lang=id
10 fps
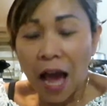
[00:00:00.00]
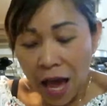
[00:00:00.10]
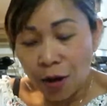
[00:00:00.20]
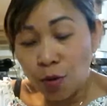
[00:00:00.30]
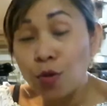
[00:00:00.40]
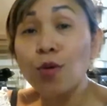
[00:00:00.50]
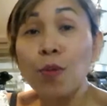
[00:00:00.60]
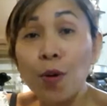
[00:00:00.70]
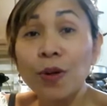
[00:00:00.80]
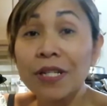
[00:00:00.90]
aku
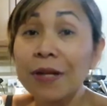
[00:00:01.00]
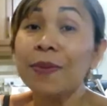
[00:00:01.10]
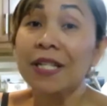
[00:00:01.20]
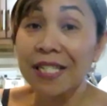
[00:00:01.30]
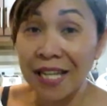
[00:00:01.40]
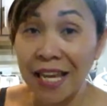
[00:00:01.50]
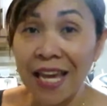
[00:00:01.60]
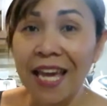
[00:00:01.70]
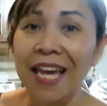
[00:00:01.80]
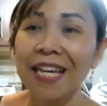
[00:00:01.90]
mau
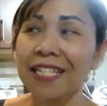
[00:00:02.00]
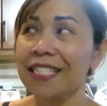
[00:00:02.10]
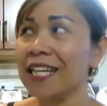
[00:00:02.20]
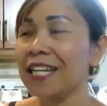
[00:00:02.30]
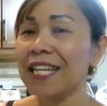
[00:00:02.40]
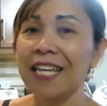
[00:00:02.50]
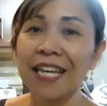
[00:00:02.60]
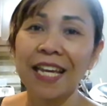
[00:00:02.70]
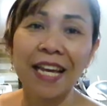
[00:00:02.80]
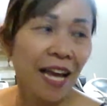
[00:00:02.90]
bersih-bersih
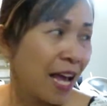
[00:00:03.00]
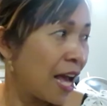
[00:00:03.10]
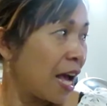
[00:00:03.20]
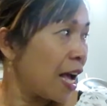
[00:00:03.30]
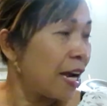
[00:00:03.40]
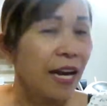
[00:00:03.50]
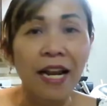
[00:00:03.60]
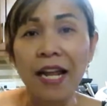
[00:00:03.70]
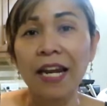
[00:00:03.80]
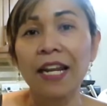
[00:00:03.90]
jadi
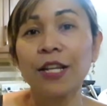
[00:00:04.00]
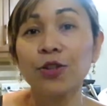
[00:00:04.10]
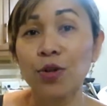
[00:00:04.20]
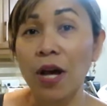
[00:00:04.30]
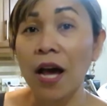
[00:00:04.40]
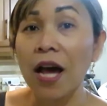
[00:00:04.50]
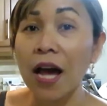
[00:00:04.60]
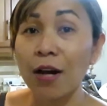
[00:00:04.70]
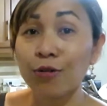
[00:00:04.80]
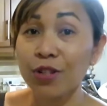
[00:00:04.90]
dan hari ini juga
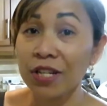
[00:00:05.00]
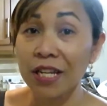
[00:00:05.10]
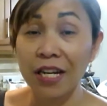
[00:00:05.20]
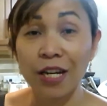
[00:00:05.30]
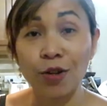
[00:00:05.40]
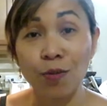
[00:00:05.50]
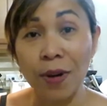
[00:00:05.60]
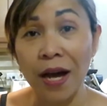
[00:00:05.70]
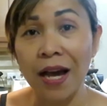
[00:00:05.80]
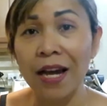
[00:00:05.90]
aku sendiri di
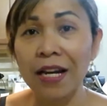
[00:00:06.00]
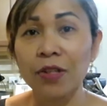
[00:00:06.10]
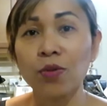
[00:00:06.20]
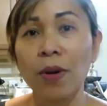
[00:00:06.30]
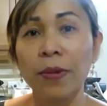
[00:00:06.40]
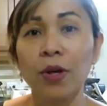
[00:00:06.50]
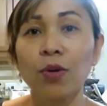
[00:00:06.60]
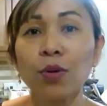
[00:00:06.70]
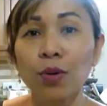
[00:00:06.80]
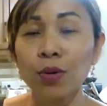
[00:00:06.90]
rumah karena
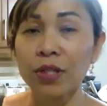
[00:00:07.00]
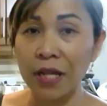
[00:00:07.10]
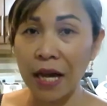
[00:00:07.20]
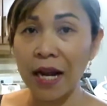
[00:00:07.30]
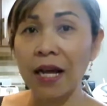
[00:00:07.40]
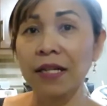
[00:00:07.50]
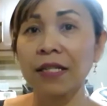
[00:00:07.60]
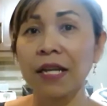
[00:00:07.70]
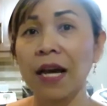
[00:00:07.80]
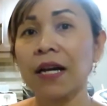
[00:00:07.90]
suamiku sekarang
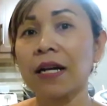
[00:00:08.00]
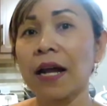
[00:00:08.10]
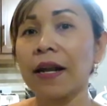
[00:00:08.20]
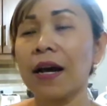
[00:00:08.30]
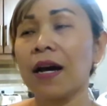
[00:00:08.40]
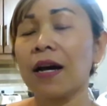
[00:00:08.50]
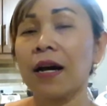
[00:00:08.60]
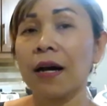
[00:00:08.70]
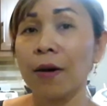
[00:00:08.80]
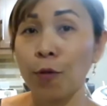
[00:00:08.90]
dia ada
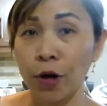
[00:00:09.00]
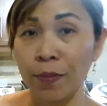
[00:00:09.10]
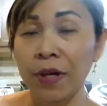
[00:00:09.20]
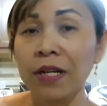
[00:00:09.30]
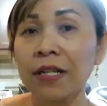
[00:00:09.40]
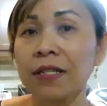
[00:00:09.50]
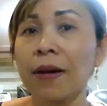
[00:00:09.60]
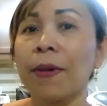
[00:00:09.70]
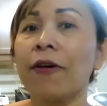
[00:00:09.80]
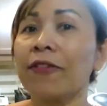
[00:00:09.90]
appointment
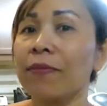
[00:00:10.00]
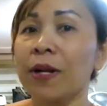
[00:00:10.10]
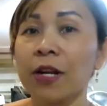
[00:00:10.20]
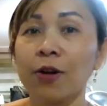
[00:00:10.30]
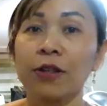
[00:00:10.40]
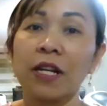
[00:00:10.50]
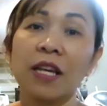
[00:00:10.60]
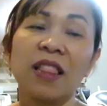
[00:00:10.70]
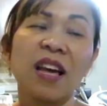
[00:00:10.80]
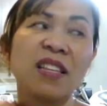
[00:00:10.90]
sama family dokter
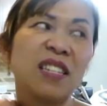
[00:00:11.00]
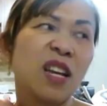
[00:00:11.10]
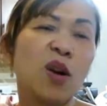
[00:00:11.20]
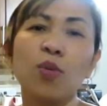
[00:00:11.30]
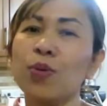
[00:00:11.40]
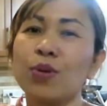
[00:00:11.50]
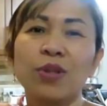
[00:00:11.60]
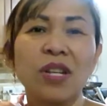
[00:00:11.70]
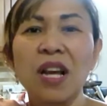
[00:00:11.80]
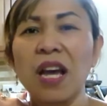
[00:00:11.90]
kita jadi aku
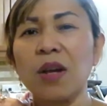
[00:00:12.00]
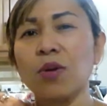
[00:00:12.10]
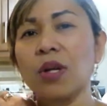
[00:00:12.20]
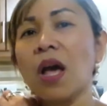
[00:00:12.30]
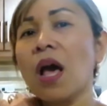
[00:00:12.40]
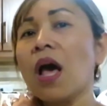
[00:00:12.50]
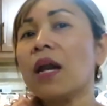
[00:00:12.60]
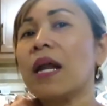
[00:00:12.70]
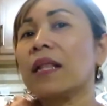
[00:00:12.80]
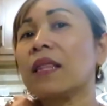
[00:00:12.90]
putusin gak ikut
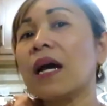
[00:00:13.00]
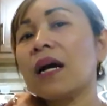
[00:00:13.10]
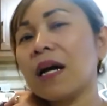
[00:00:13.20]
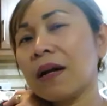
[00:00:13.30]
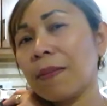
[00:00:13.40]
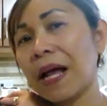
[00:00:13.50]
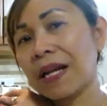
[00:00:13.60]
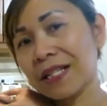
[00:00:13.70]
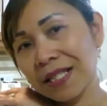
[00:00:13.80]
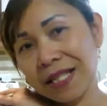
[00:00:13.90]
datang karena
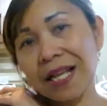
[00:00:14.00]
males